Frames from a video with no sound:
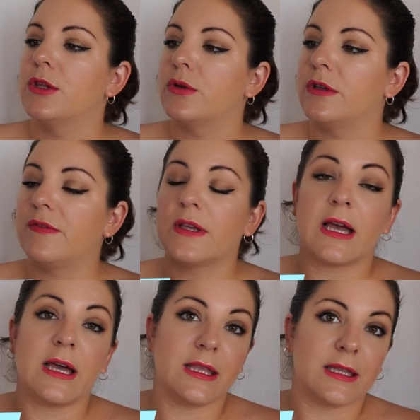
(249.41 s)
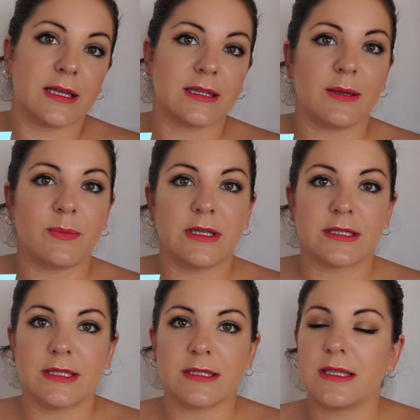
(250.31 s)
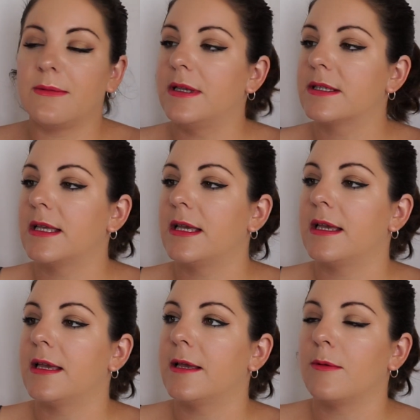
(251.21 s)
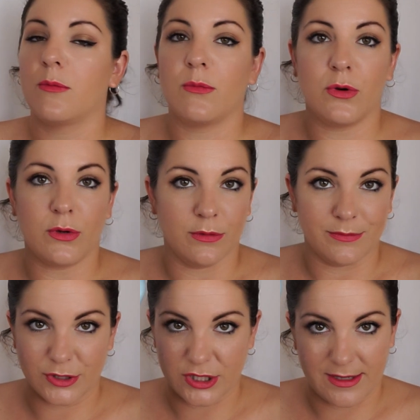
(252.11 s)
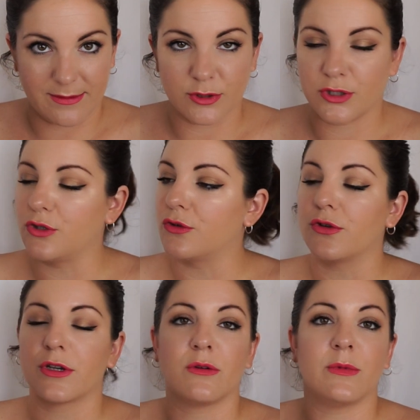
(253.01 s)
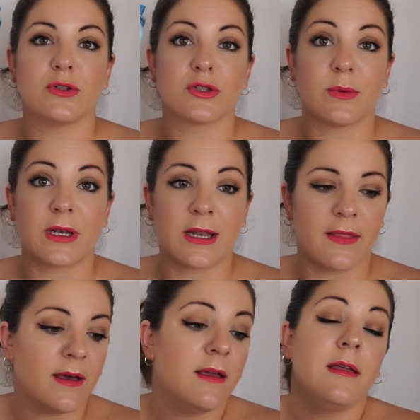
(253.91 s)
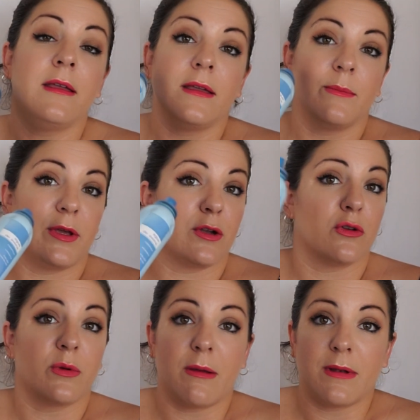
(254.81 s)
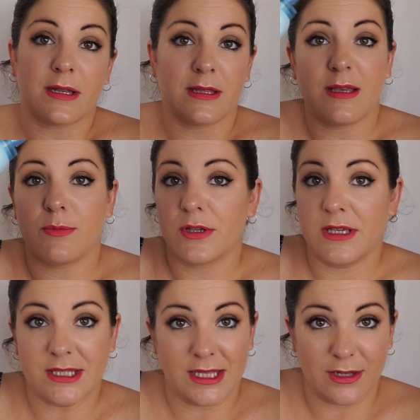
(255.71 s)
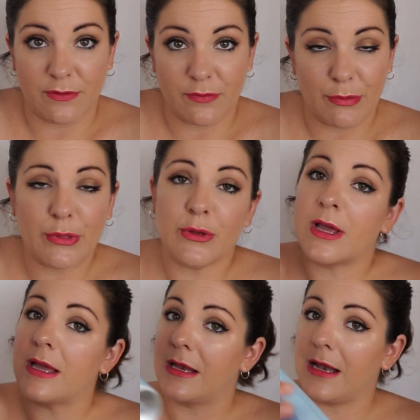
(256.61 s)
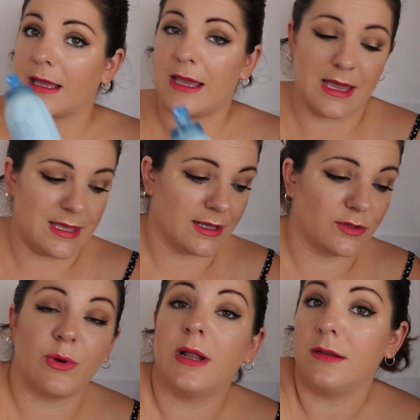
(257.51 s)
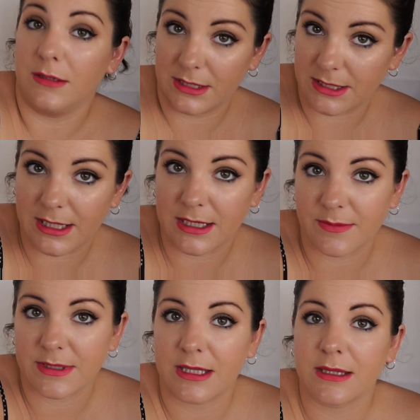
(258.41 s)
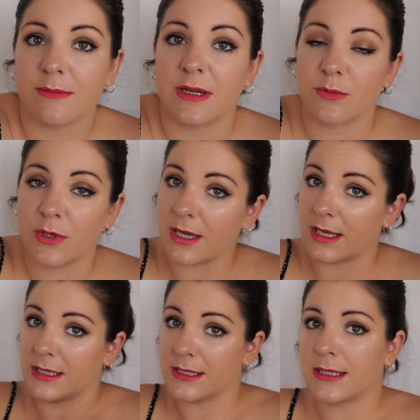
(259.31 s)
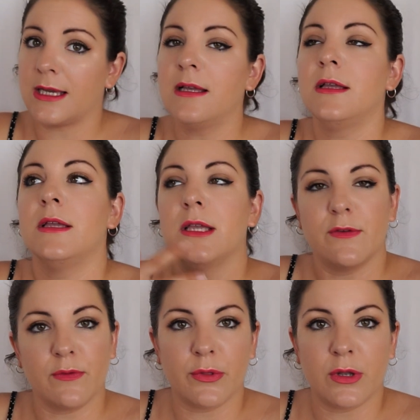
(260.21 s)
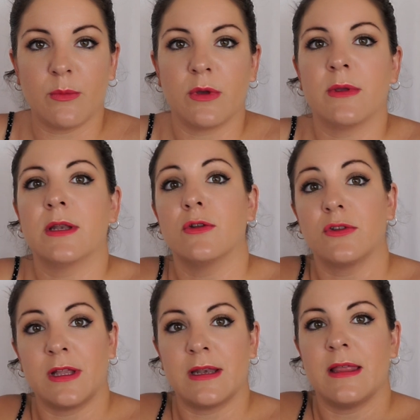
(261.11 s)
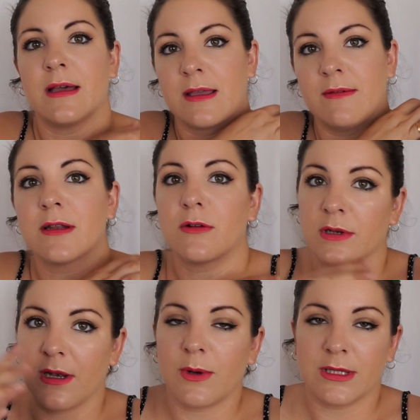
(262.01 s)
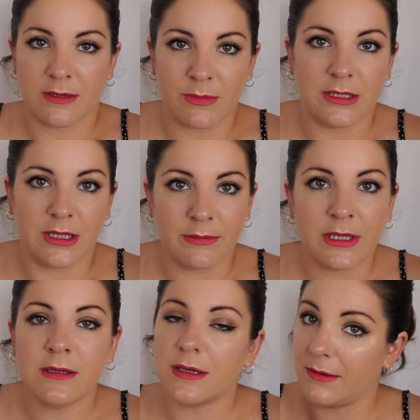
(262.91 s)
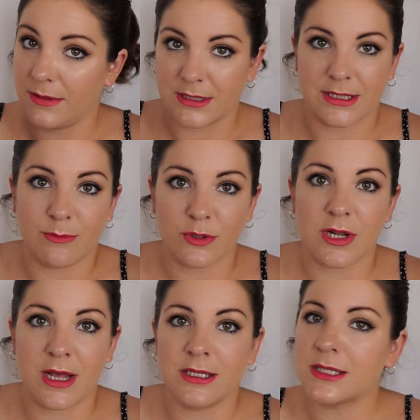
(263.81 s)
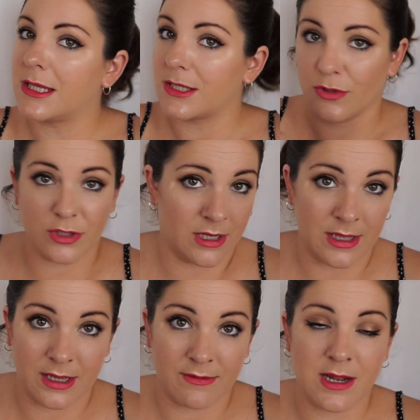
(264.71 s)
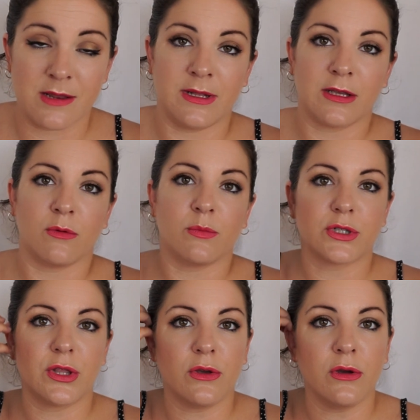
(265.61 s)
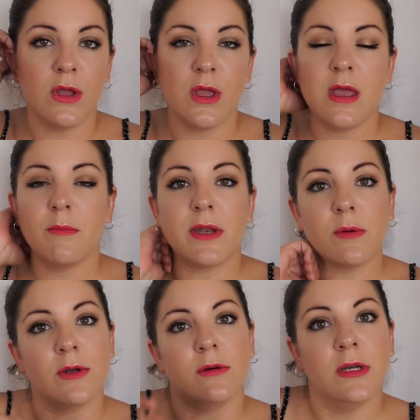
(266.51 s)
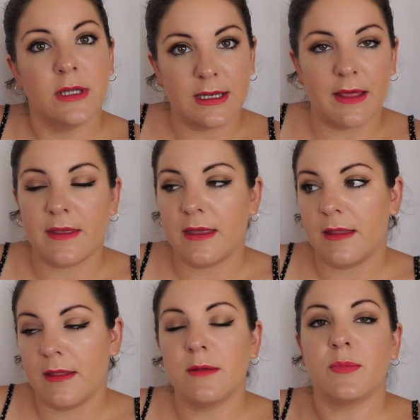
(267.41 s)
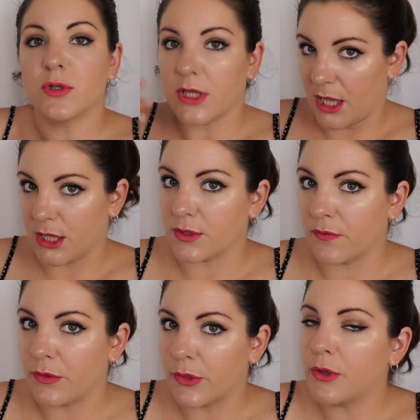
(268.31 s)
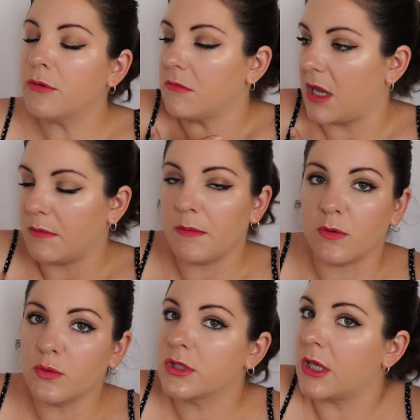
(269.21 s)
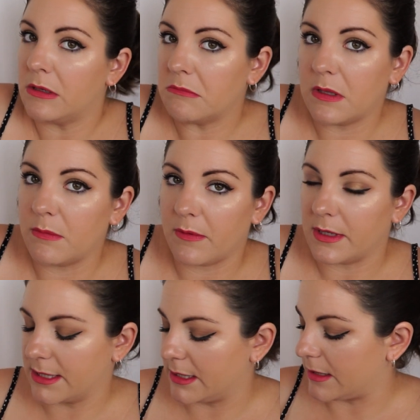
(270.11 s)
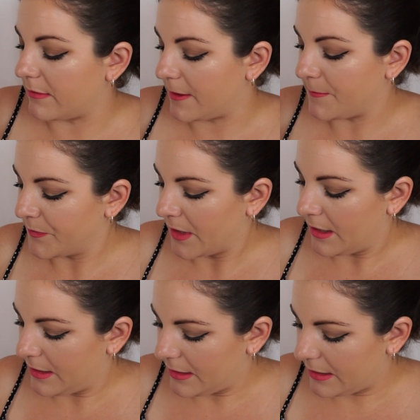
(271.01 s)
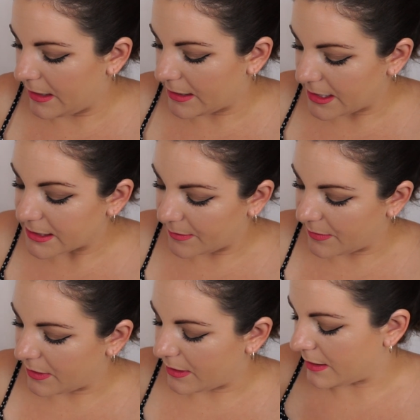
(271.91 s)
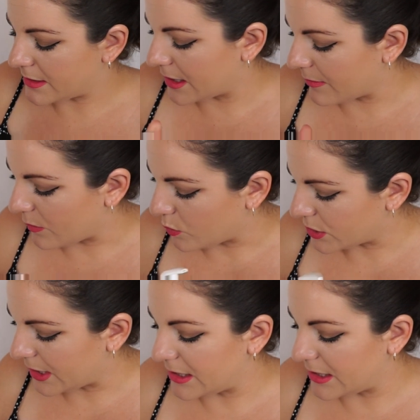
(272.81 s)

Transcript: Tonifica, hidrata, pieles sensibles, eh, un mojón. O sea, vamos, yo no recomiendo esto para nada, pero no voy a hablar de ella porque esta ya no funciona. Y la que hay actual sí que es bastante más buena que esta y funciona muy bien. No tiene nada que ver con el agua termal de Aven. A ver, seamos realistas, no tiene nada que ver a nivel de composición. Pero bueno, la de, de hace su función, a mí me gusta y me va bastante bien. Esa sí, que me gusta.